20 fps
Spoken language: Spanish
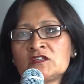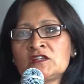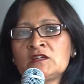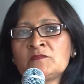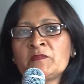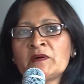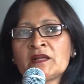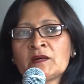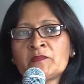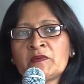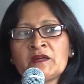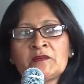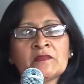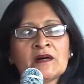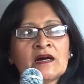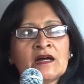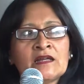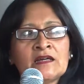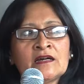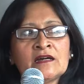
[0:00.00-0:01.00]
y para
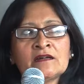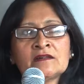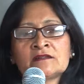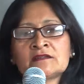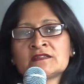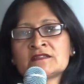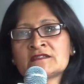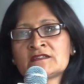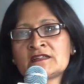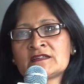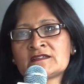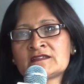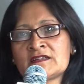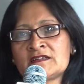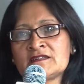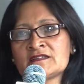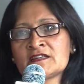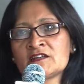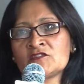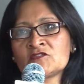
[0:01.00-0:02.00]
primaria desde
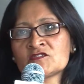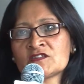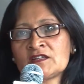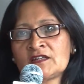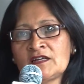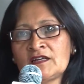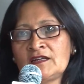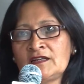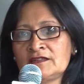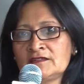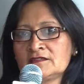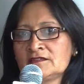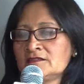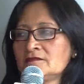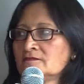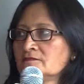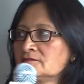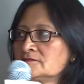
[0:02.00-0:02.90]
6 años en adelante.